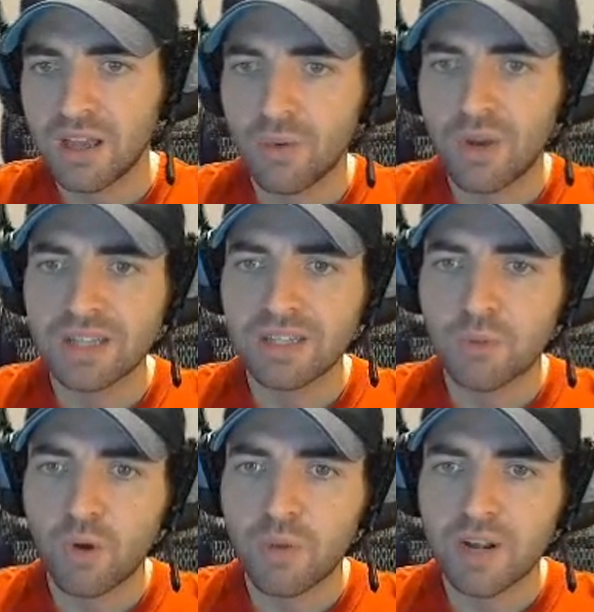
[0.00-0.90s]
يقول
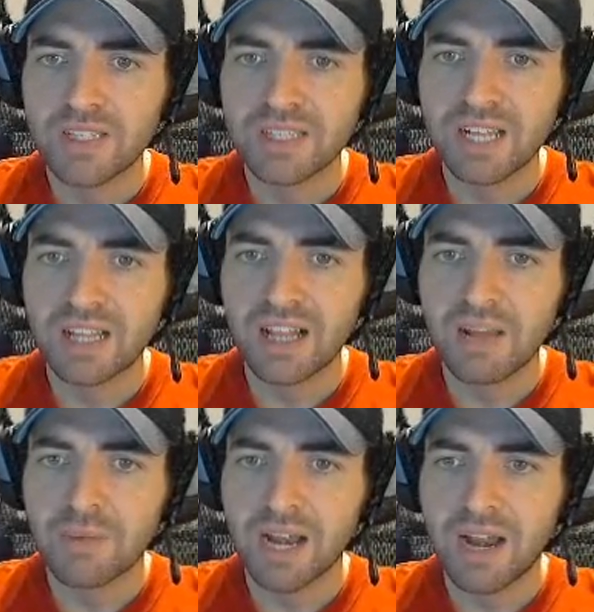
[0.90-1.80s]
العديد من خبراء صناعة
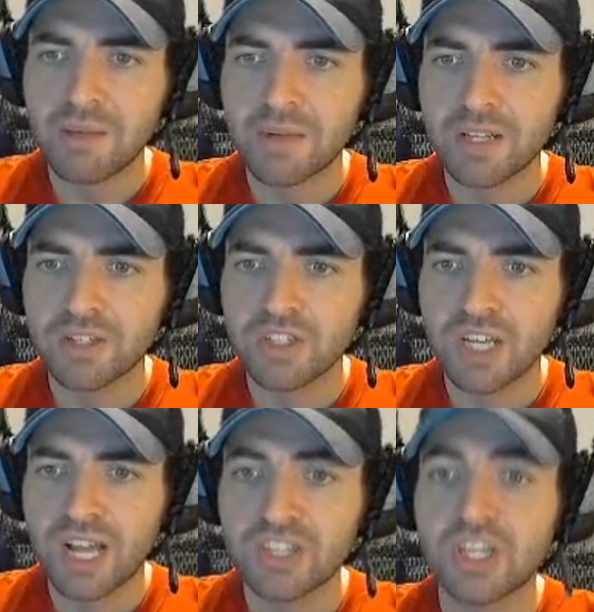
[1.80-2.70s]
الألعاب أن الألعاب
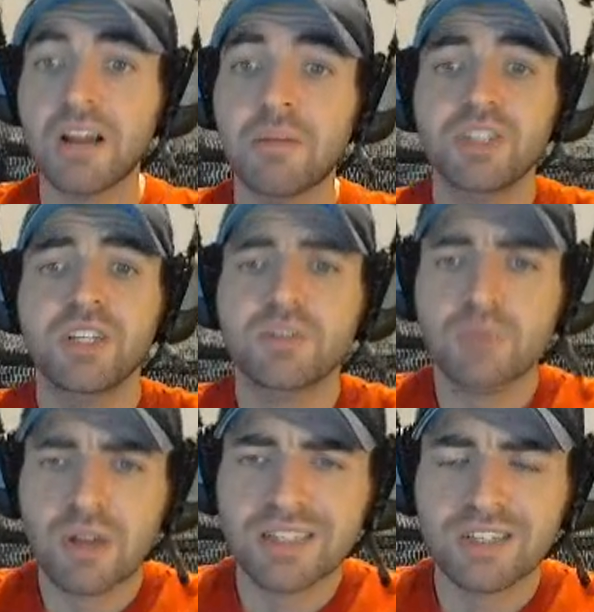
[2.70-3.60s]
الناضجين عاجلا أم آجلا
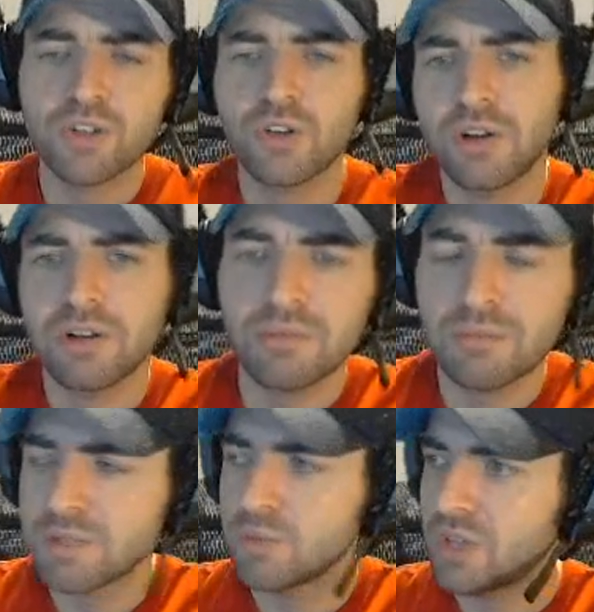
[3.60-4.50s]
تصبح أكثر شيوعا
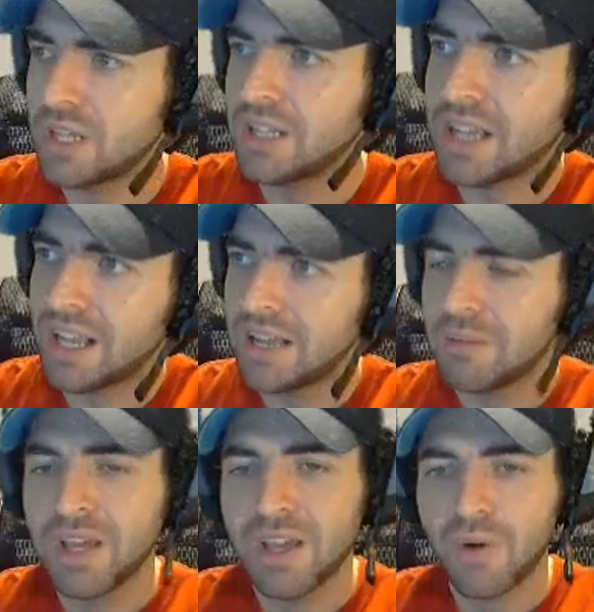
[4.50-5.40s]
مزبوط هذا الكلام